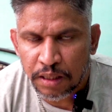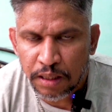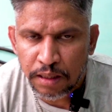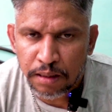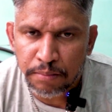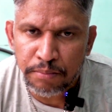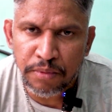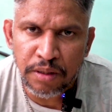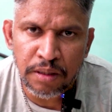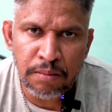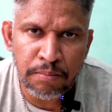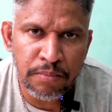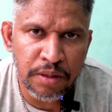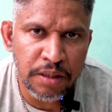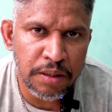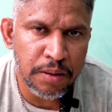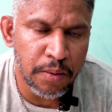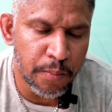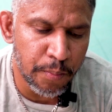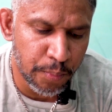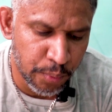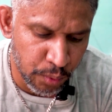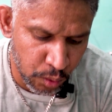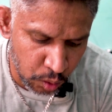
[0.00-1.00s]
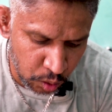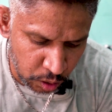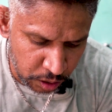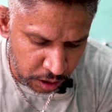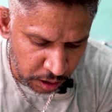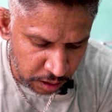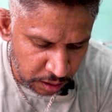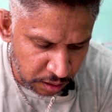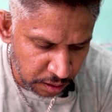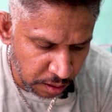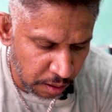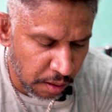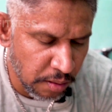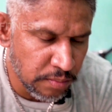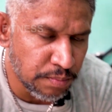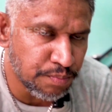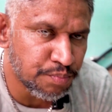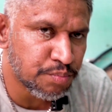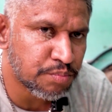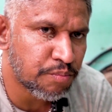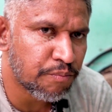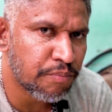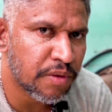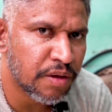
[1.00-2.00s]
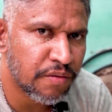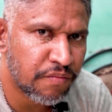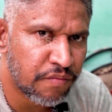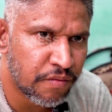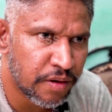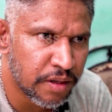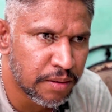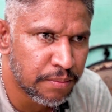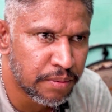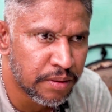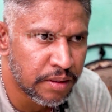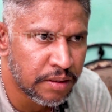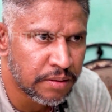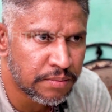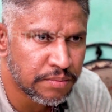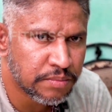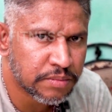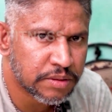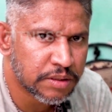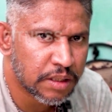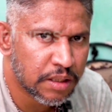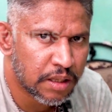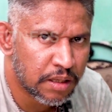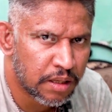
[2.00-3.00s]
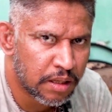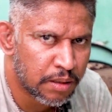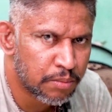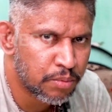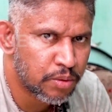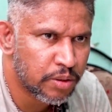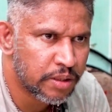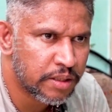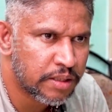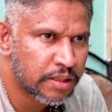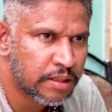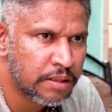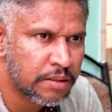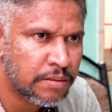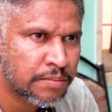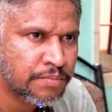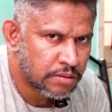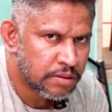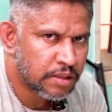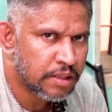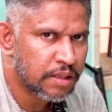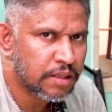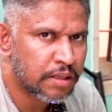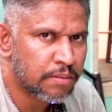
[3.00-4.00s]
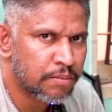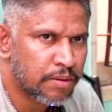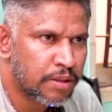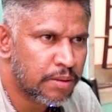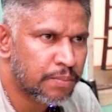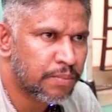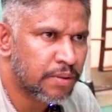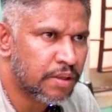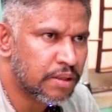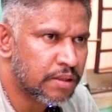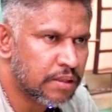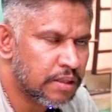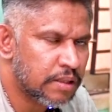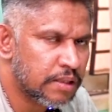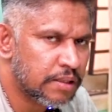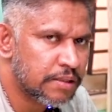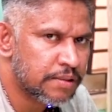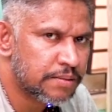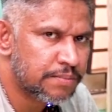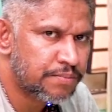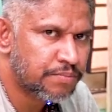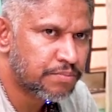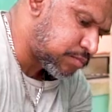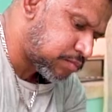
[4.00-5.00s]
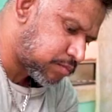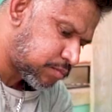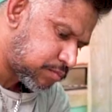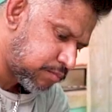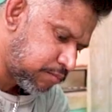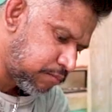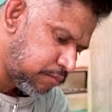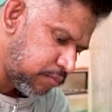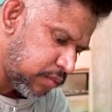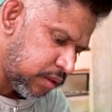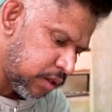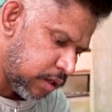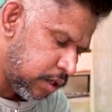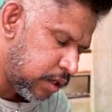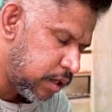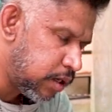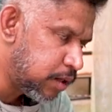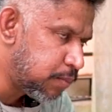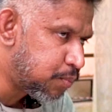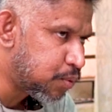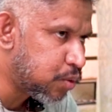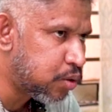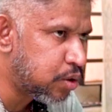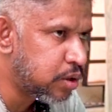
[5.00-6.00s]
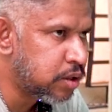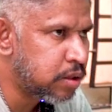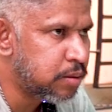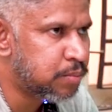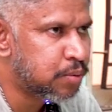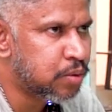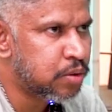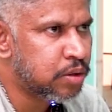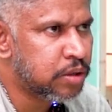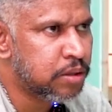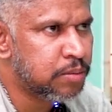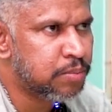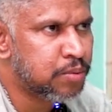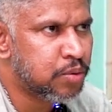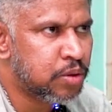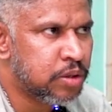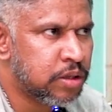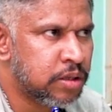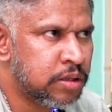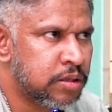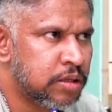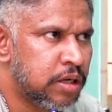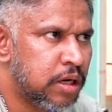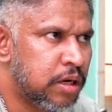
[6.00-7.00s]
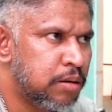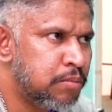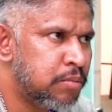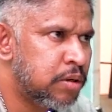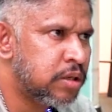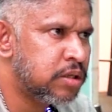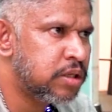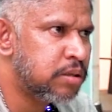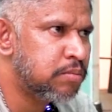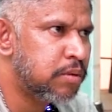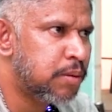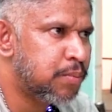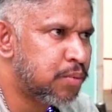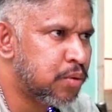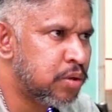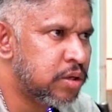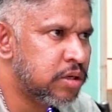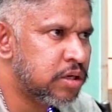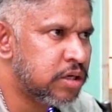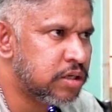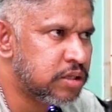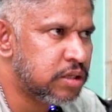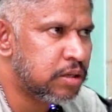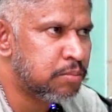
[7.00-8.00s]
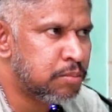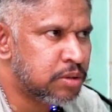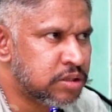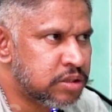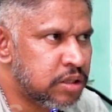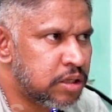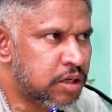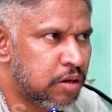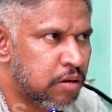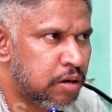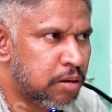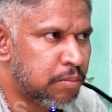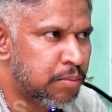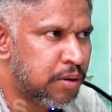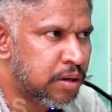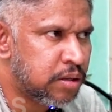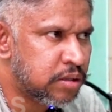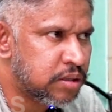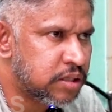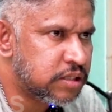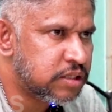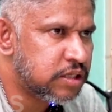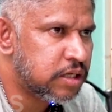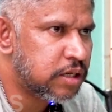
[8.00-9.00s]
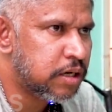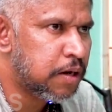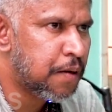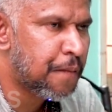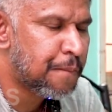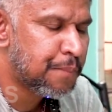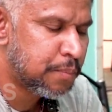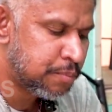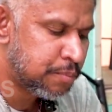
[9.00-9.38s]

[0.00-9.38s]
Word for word: எல்லா மீலுமே ப்ரோட்டீன் ஃபைபர் கார்போஹைட்ரேட் இருக்கிற மாதிரி பார்த்துக்கோங்க இல்லை ப்ரோட்டீன் ப்ரோட்டீன் ப்ரோட்டீன் எல் அதிகமாக ப்ரோட்டீன் எடுத்தால் மசில் டெவலப் ஆகிடும்னு வச்சிங்கன்னா